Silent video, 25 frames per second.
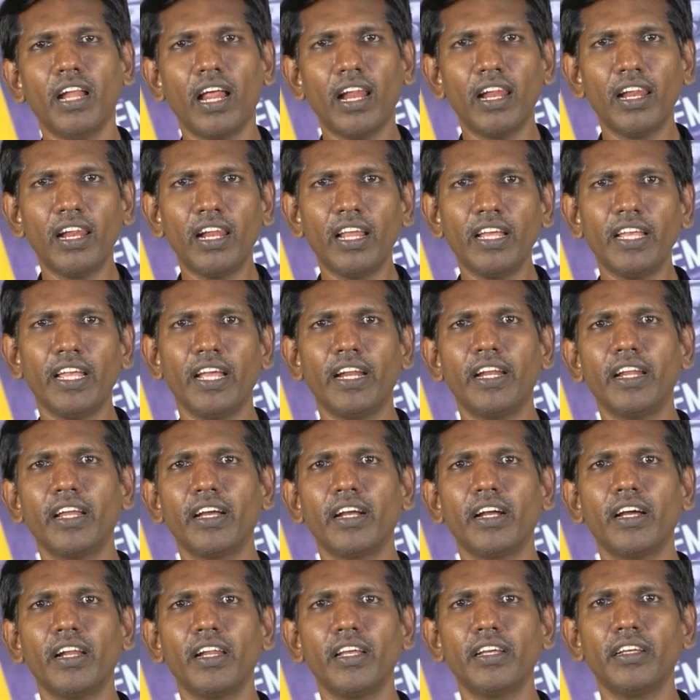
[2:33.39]
நல்ல
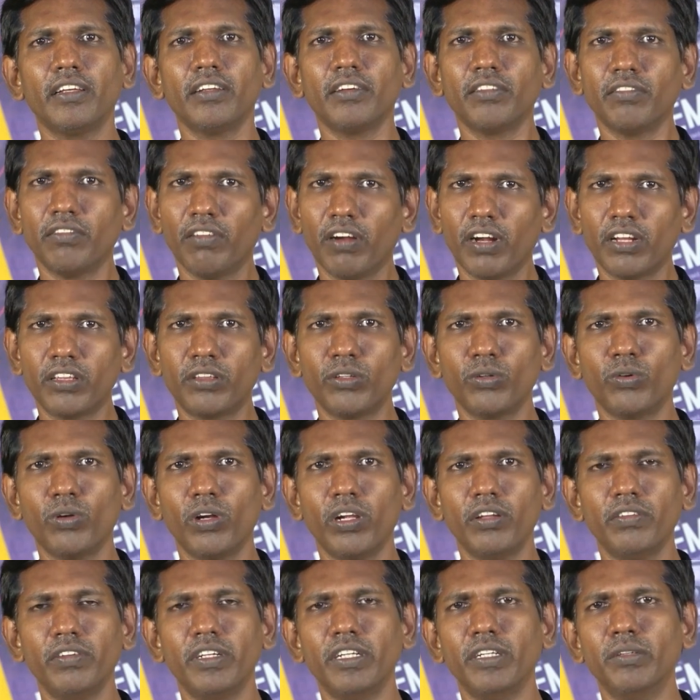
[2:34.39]
எண்ணங்களை வளர்த்து
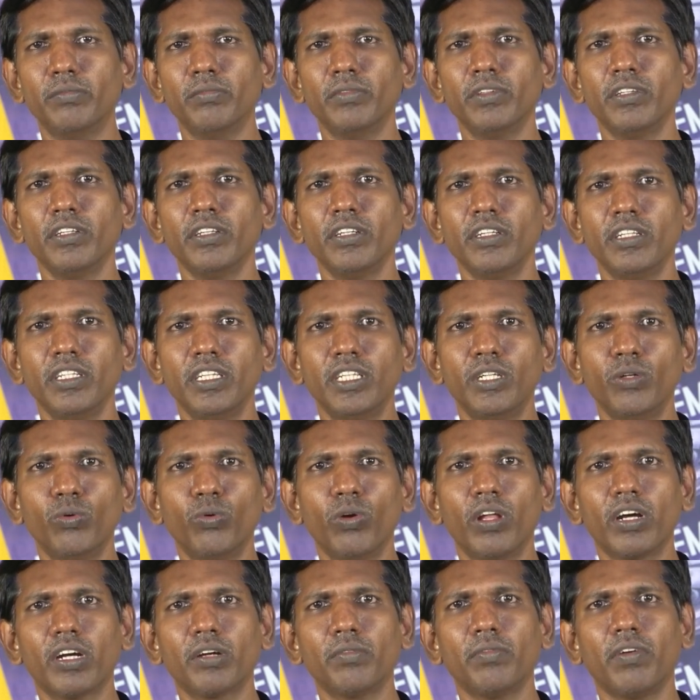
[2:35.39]
கொள்ள வேண்டும் இந்த
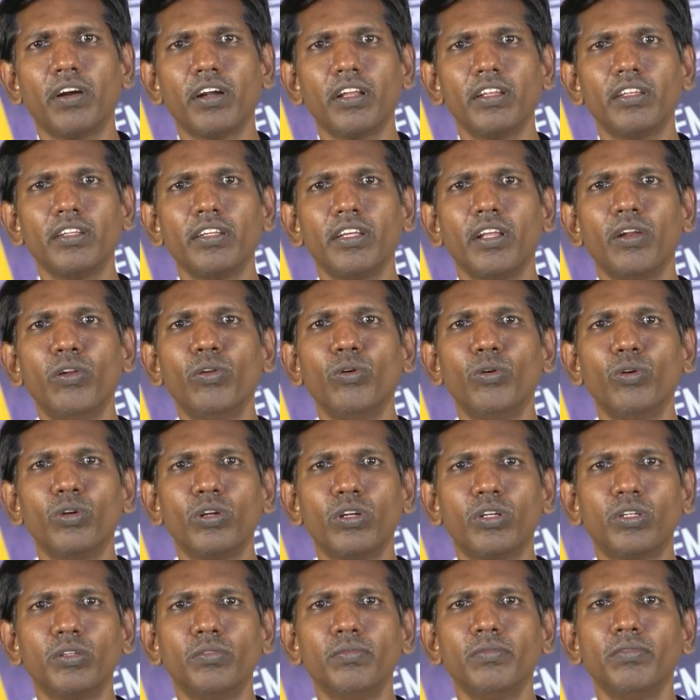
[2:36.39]
உலகமானது
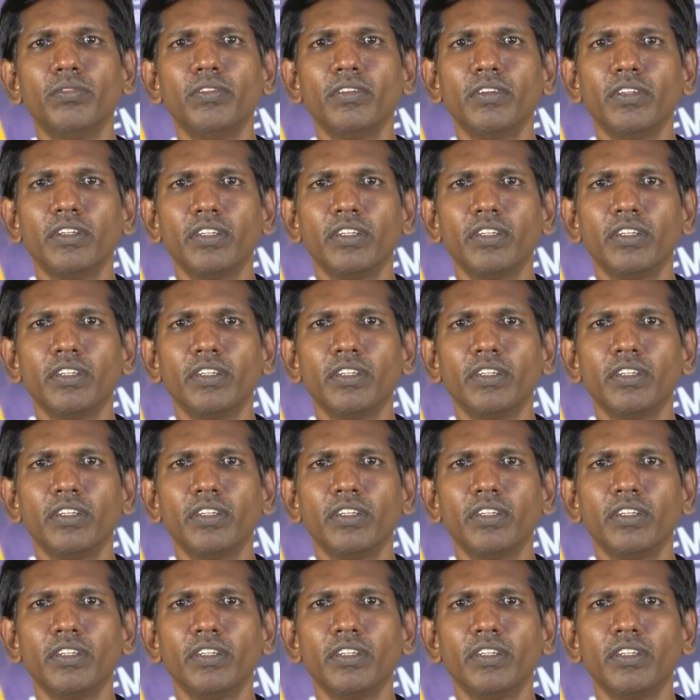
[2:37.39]
எல்லோருக்கும்